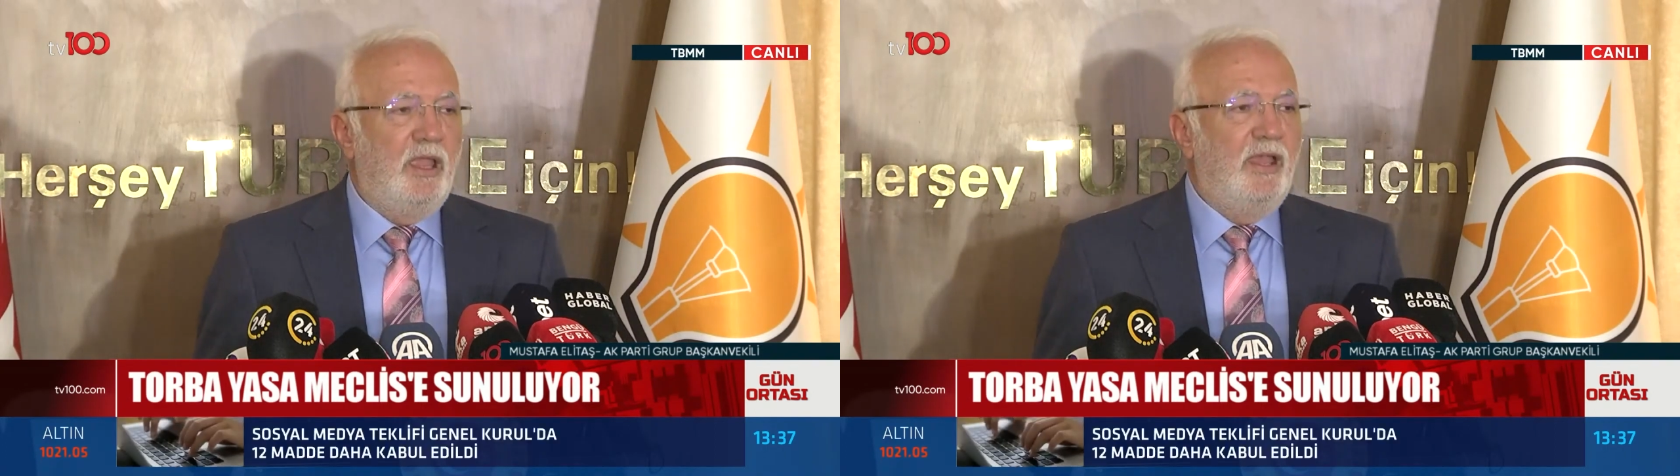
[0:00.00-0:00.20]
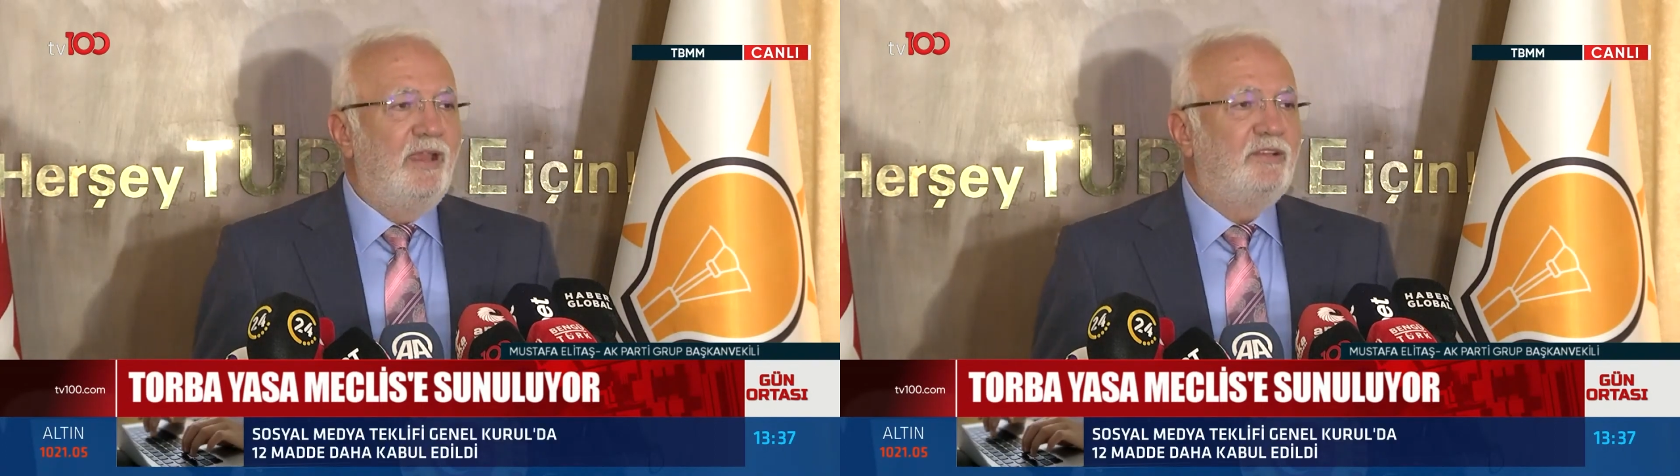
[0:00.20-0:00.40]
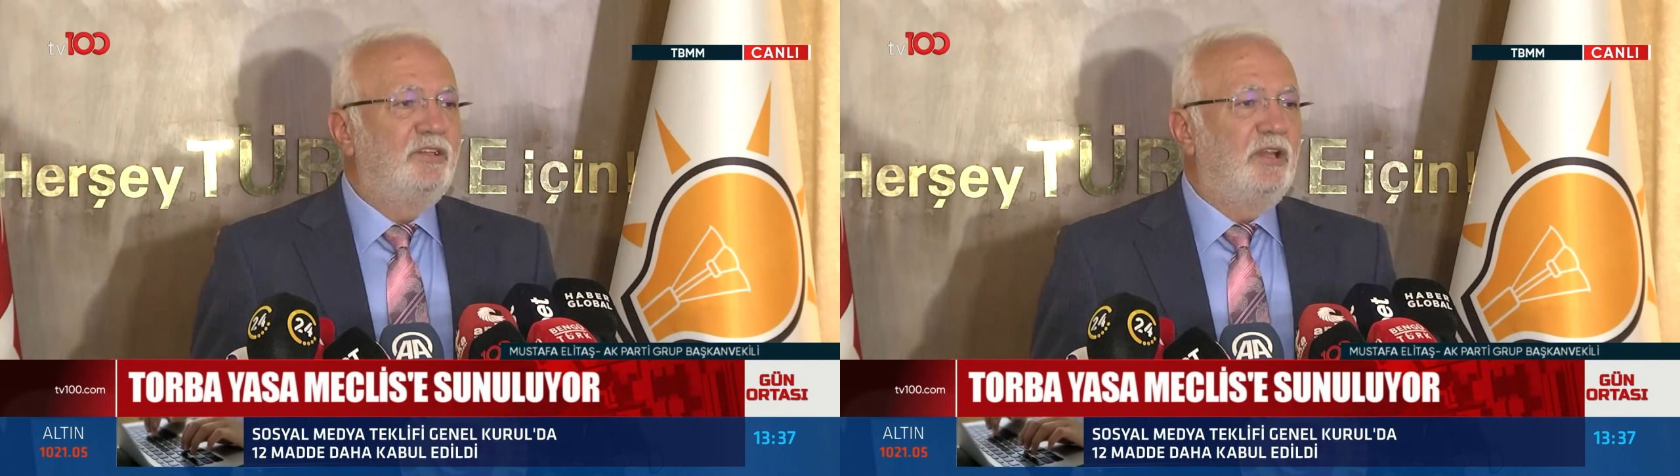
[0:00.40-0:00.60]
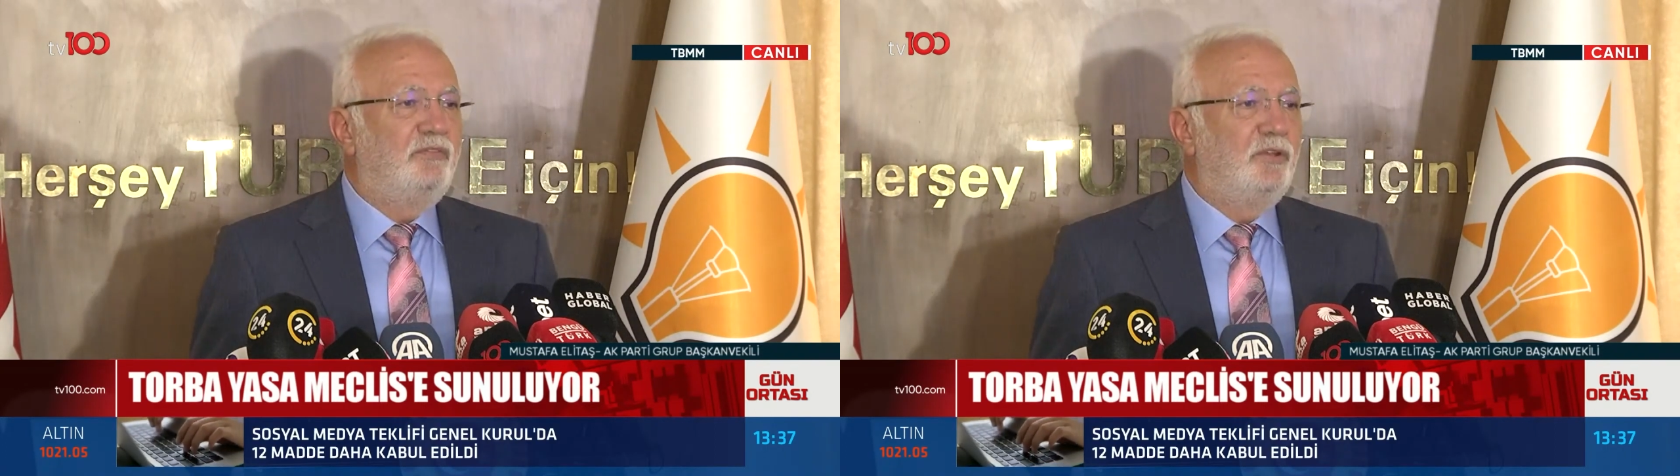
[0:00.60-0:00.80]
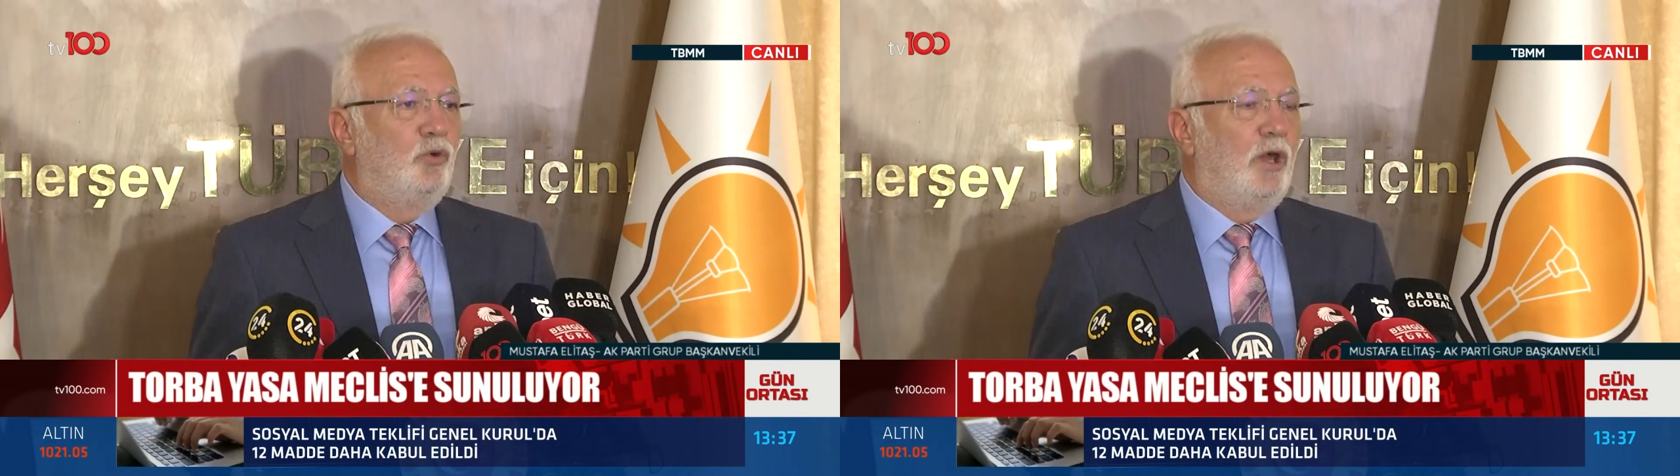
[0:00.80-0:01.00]

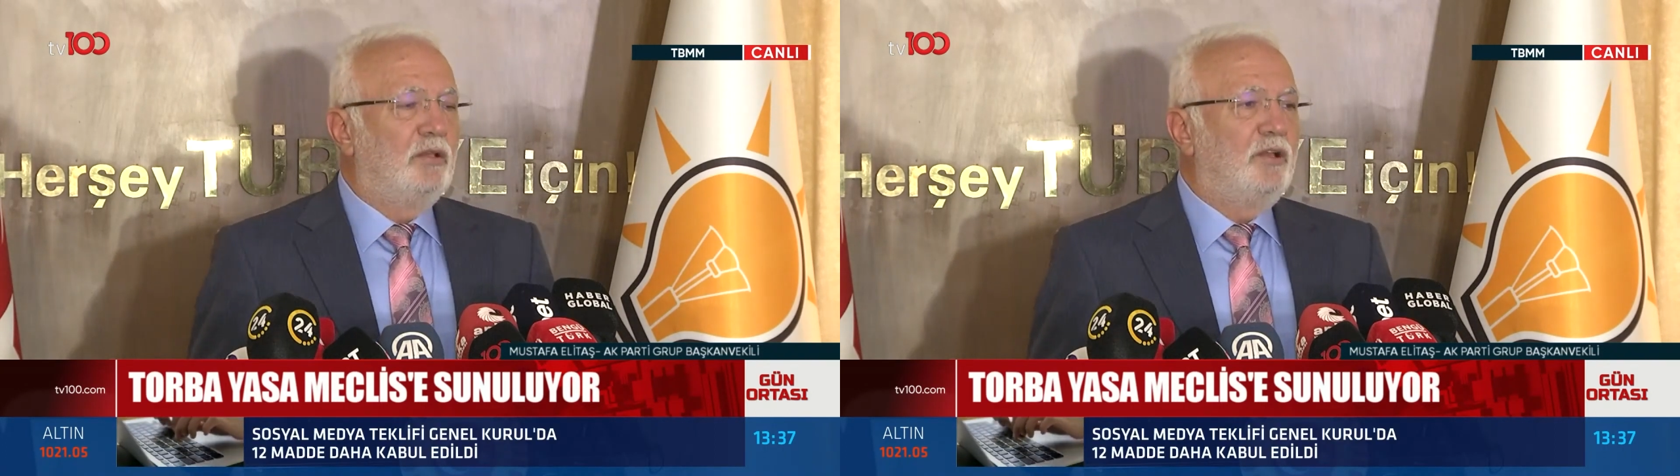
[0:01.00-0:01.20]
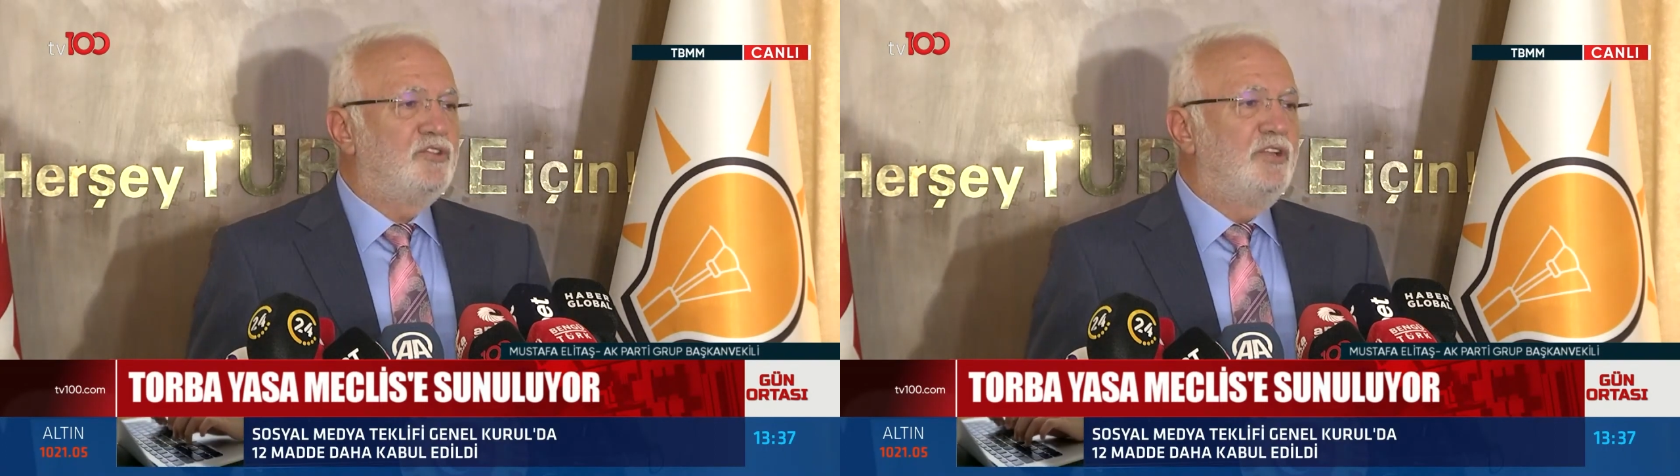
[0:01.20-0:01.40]
elektrik ve doğalgaz